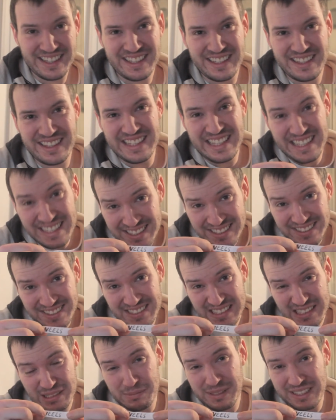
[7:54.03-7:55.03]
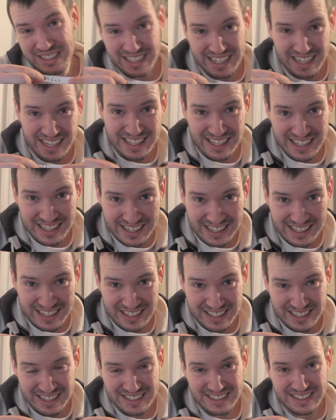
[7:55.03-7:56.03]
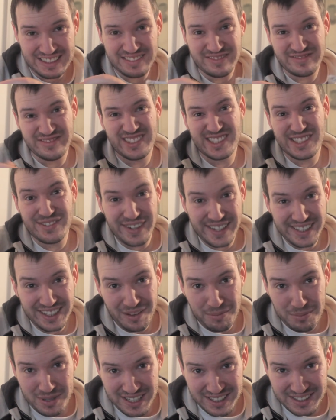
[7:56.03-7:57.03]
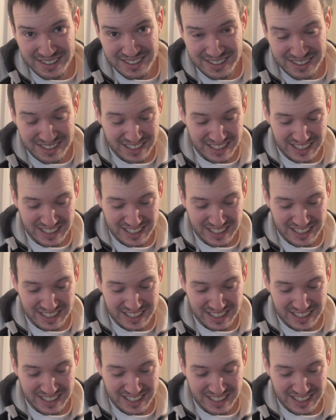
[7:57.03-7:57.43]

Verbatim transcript: Nils mit 3E, ja, zweiter Platz.